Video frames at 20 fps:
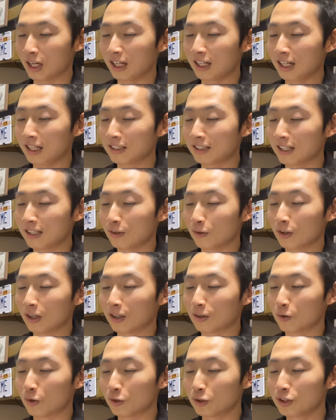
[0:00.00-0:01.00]
海外サイトか
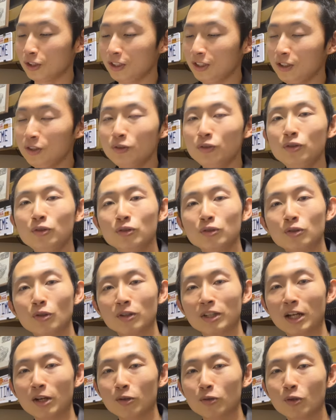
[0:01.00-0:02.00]
ら個人輸入
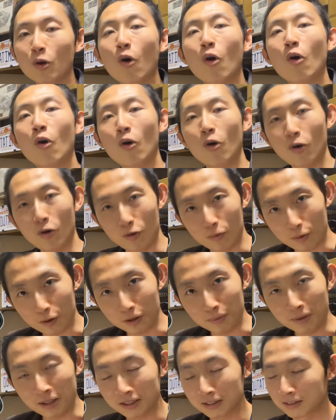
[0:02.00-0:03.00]
となると
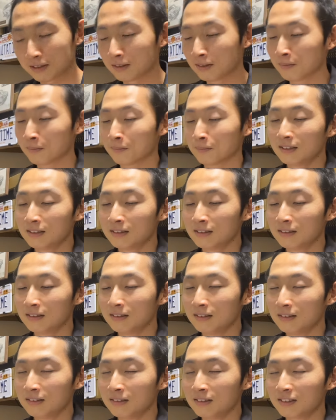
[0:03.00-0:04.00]
思います
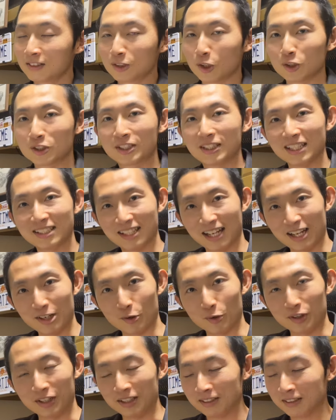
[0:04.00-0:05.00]
そして
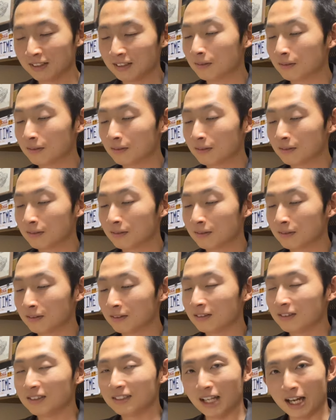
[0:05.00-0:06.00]
最後に
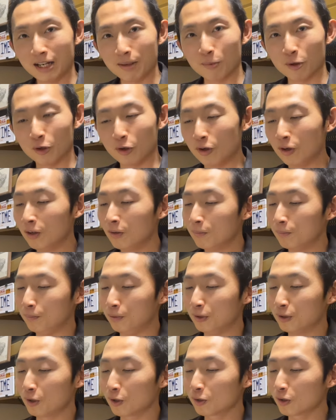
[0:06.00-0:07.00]
誰もの
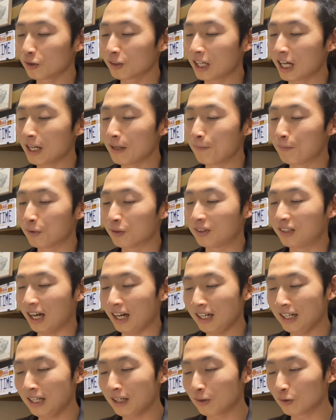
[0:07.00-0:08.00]

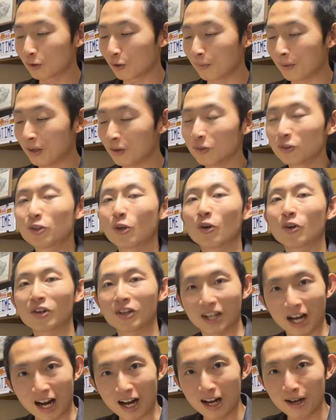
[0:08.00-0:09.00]

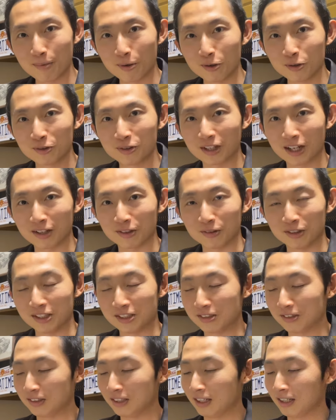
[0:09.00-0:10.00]
プロトタイプダイレクトマウントカーボンクランクに
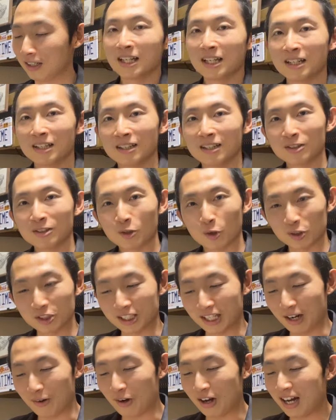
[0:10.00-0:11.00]
ついてこ
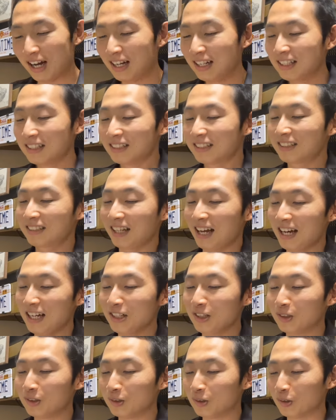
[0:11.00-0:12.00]
ちらは左
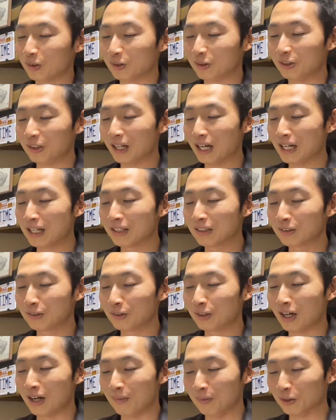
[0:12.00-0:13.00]
右の
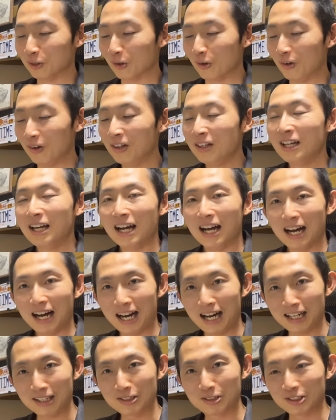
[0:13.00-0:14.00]
クランクアームと
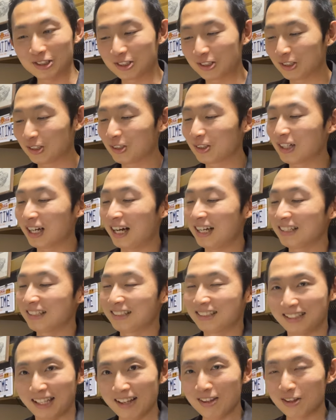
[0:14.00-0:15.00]
アクスルが
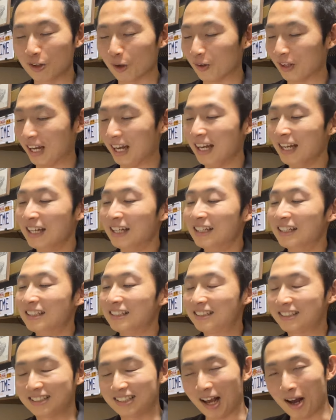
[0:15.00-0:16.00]
セットで
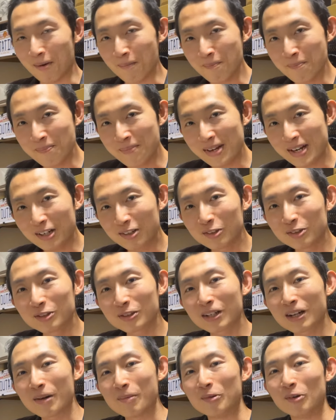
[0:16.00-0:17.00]

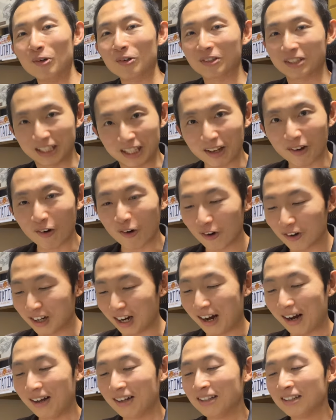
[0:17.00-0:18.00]
300g を切ろう
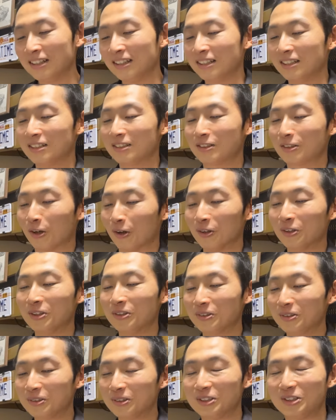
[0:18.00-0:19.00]
かと
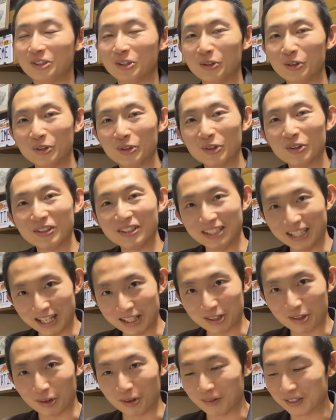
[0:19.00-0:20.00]
いう重量に
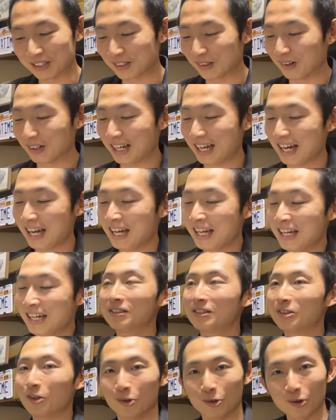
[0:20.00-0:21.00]
なっておりますので
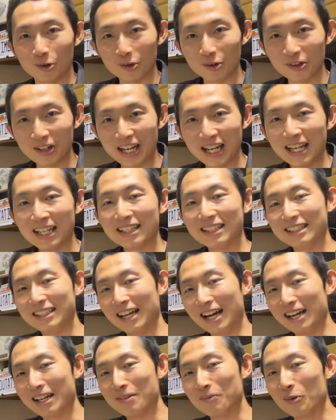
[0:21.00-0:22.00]
この後のね
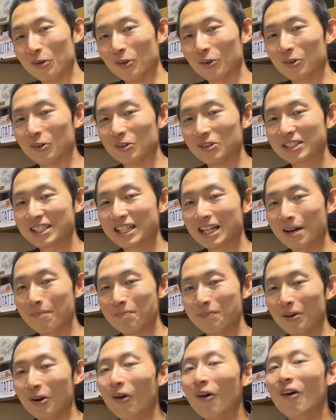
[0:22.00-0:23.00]
ダリモの公式
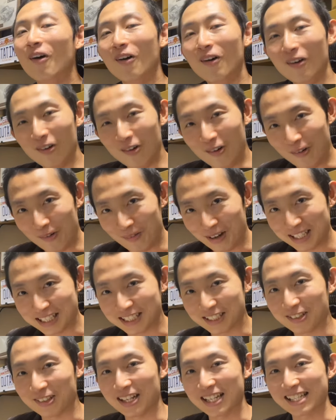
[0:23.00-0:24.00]
発表お
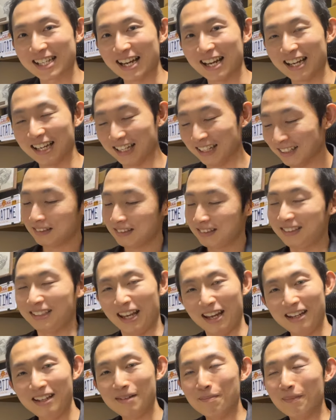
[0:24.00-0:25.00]
待ちください
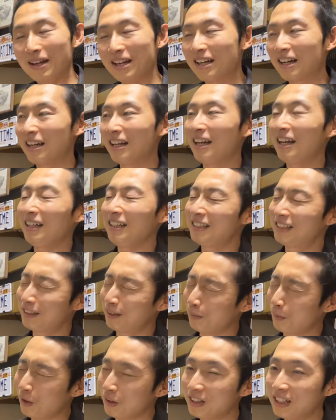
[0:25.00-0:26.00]
製品名がねい
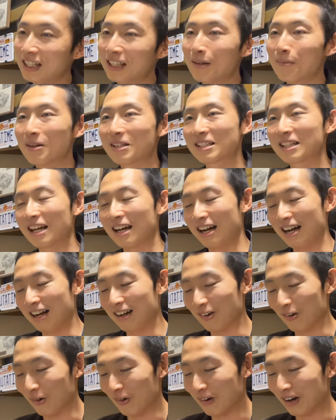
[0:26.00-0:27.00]
つもいけてますか
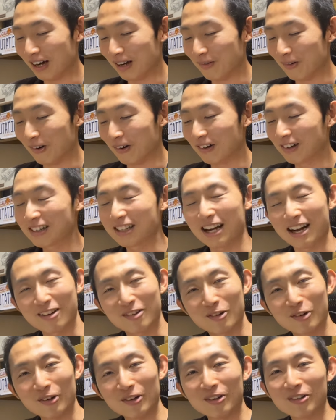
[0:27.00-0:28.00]
ら今回もかっ
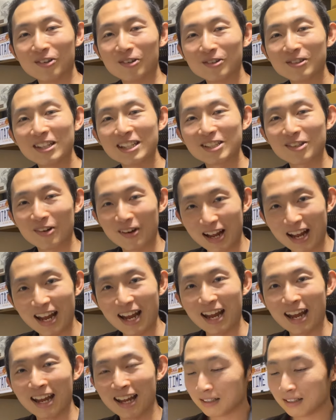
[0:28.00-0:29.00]
こよくるんでしょう
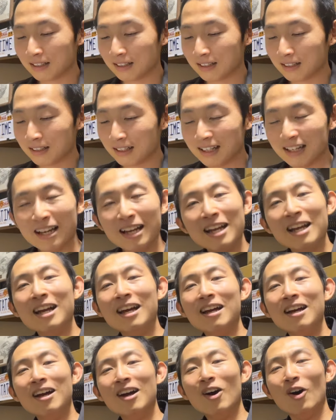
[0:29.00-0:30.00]
ね
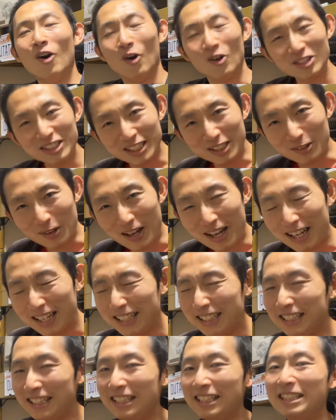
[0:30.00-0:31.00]
本日は
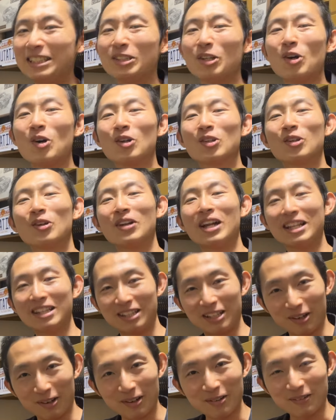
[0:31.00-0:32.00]
以上と
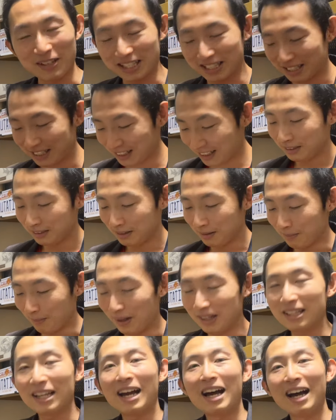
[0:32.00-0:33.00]
なっております
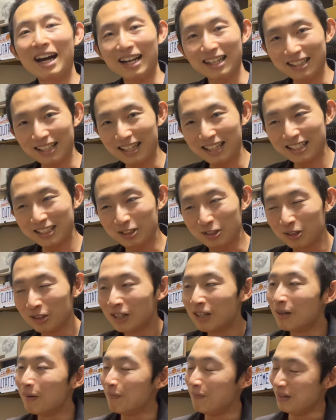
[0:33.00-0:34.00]
また新し
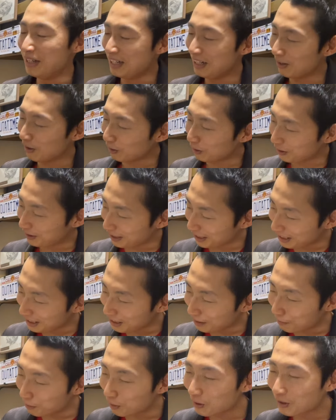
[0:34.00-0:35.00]
く魅力的
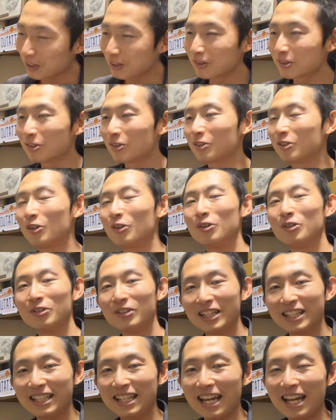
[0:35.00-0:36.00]
なプロダクツを共
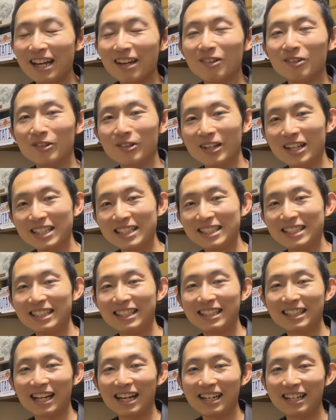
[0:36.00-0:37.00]
有できて嬉
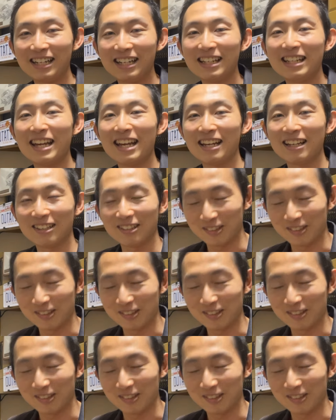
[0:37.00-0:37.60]
しい限りで